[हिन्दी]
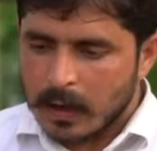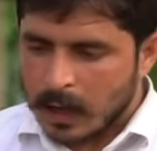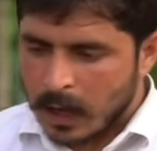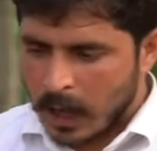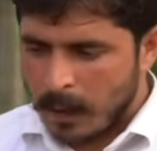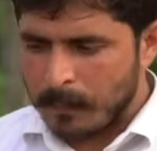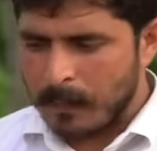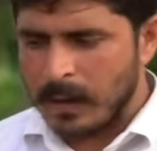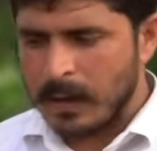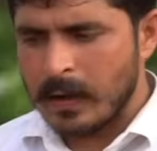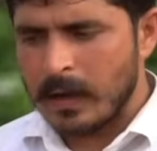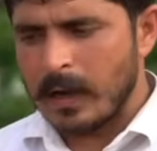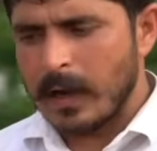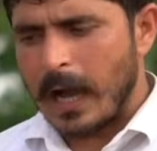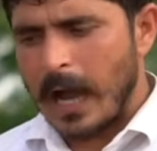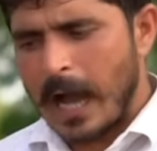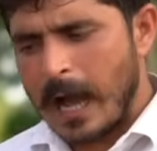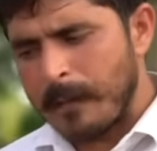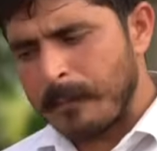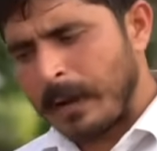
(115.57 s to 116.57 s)
हम
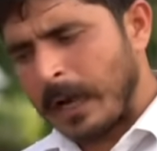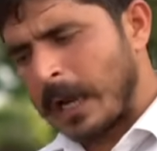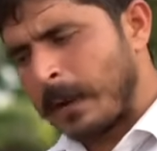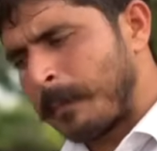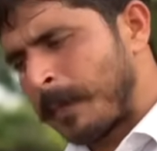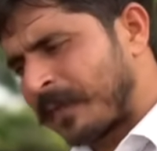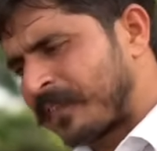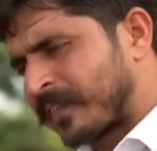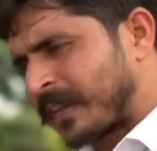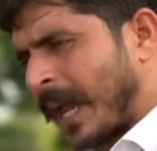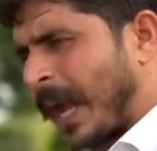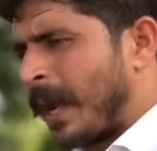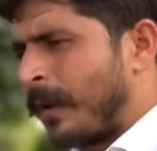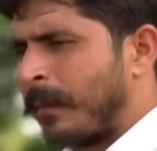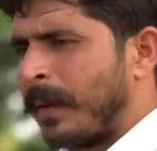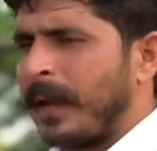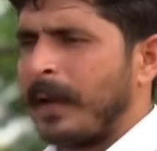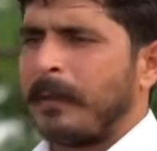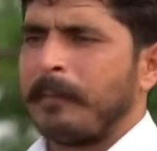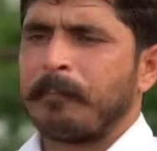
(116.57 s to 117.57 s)
हमारे पास
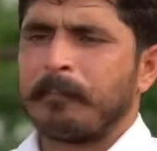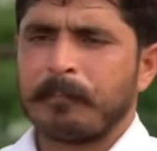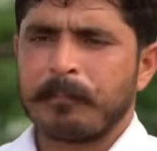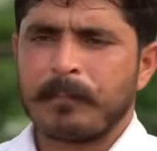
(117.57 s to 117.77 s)
टाइम है